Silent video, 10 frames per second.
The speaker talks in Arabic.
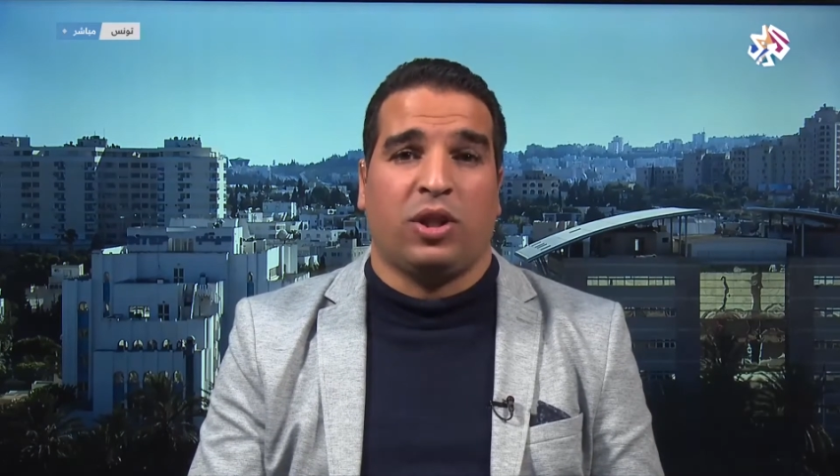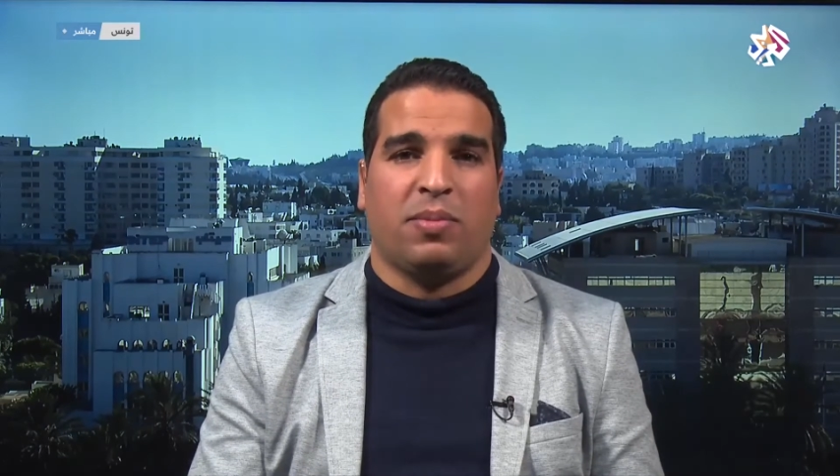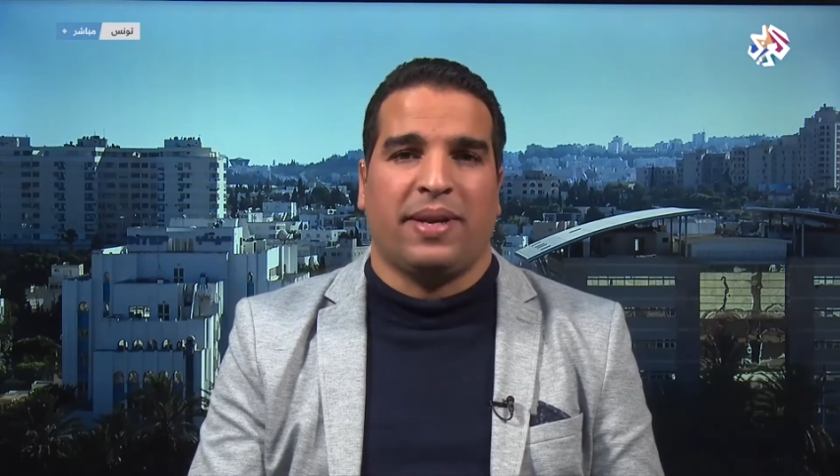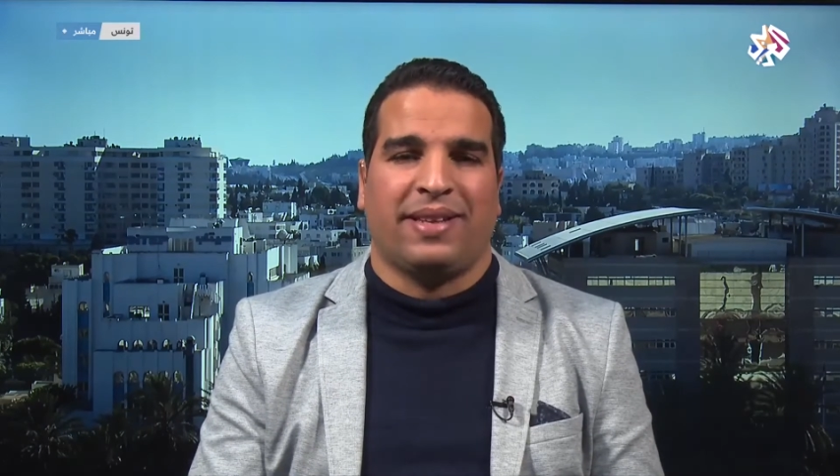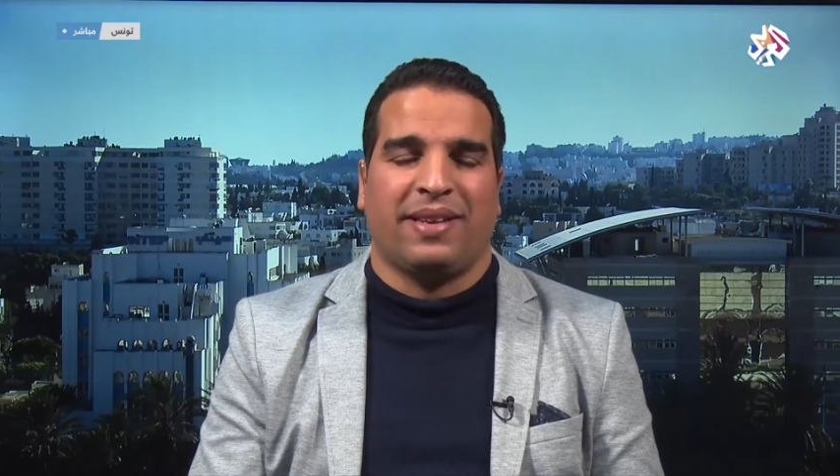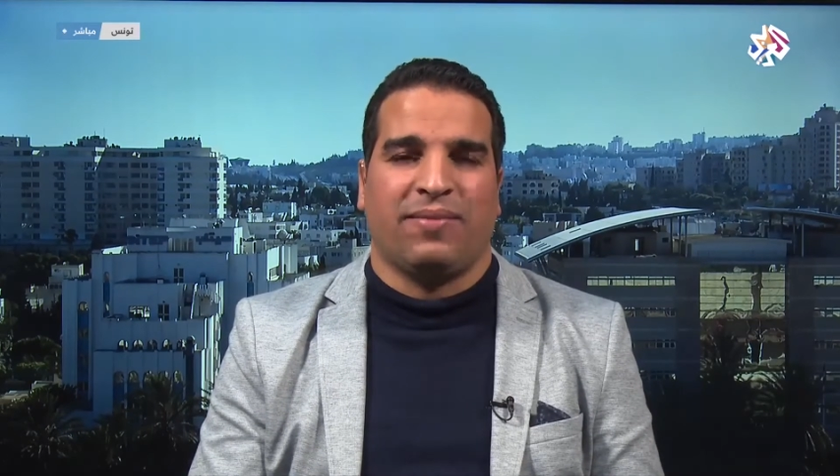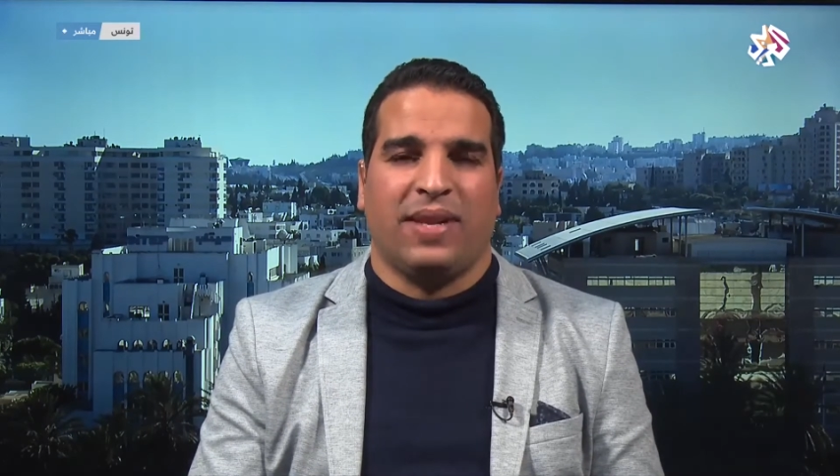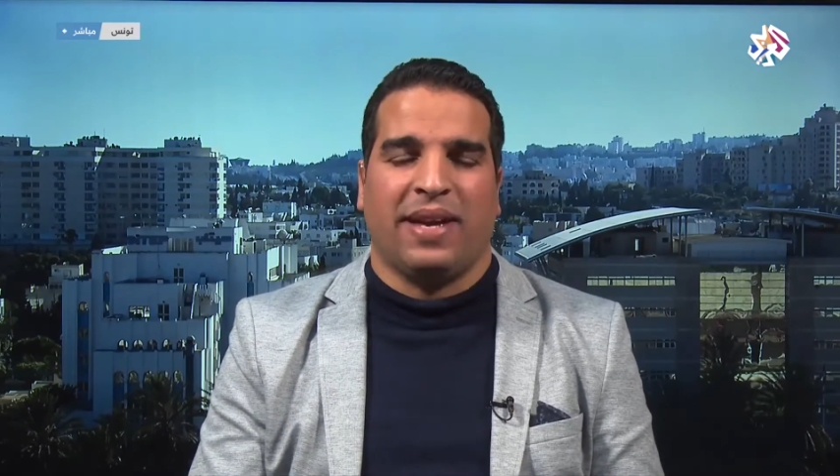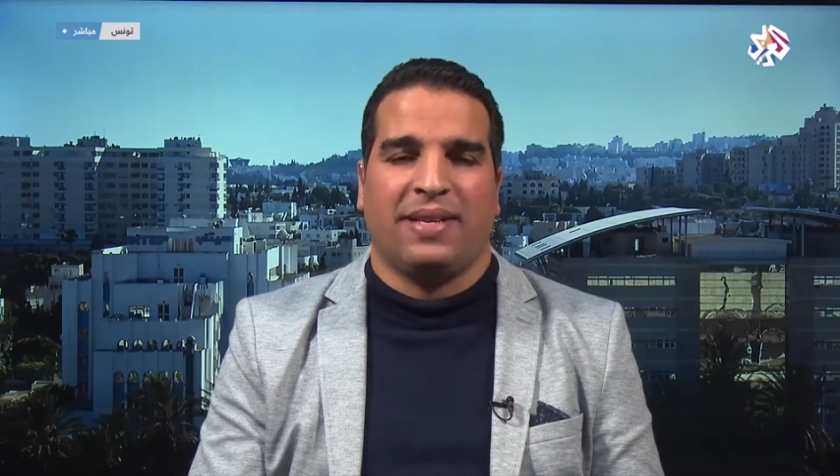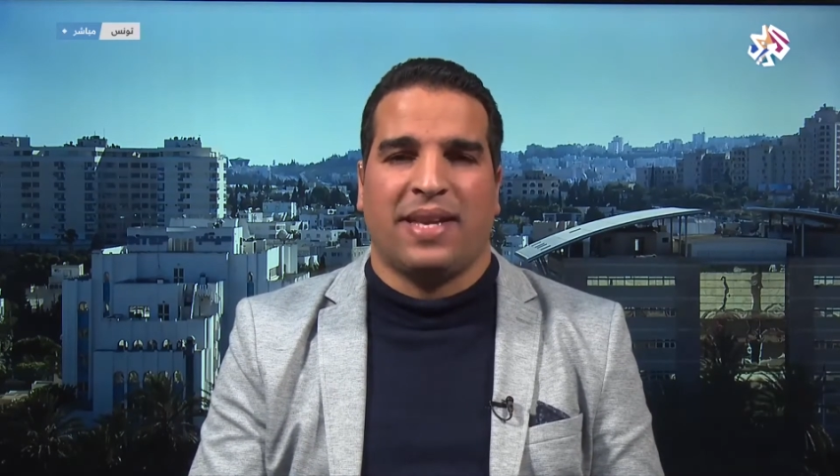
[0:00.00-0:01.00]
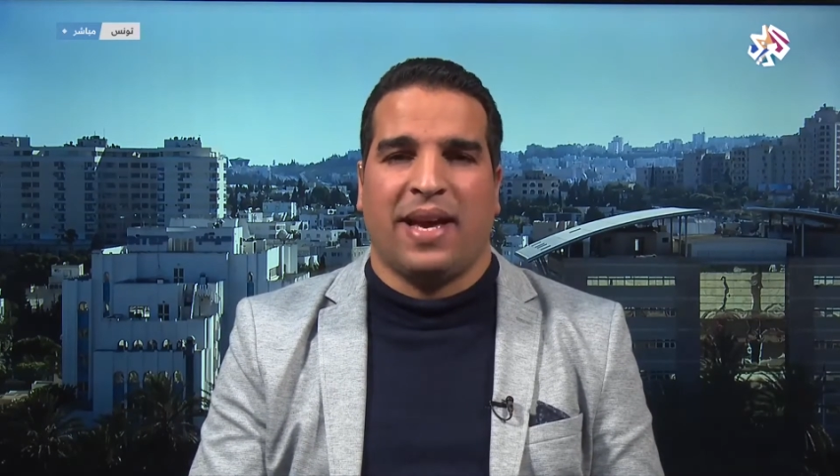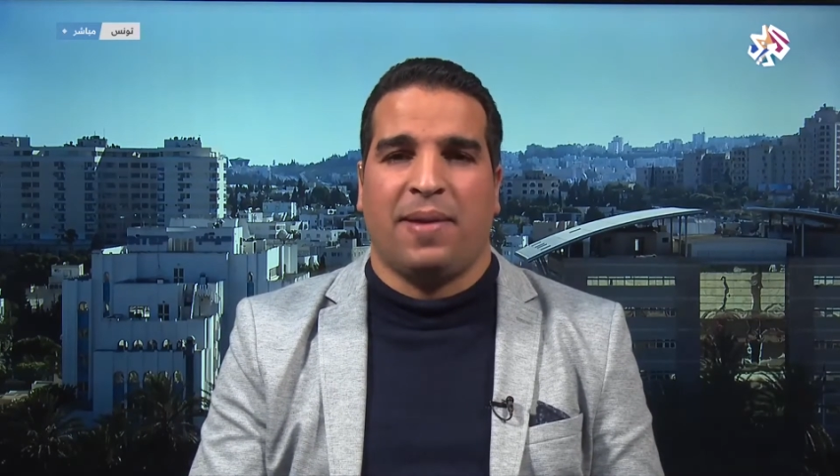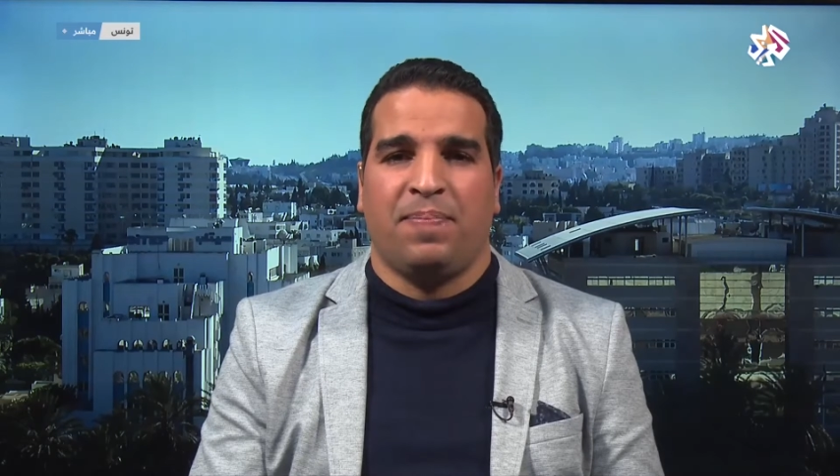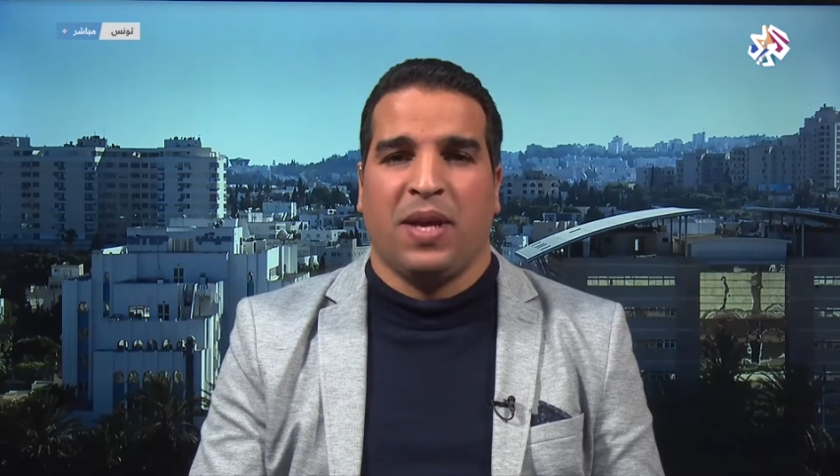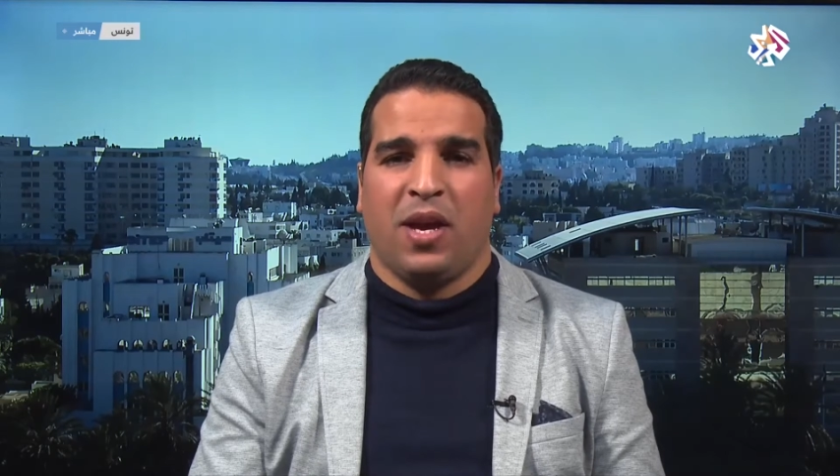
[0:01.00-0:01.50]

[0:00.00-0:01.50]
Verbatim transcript: اعتبرت فيها إساءة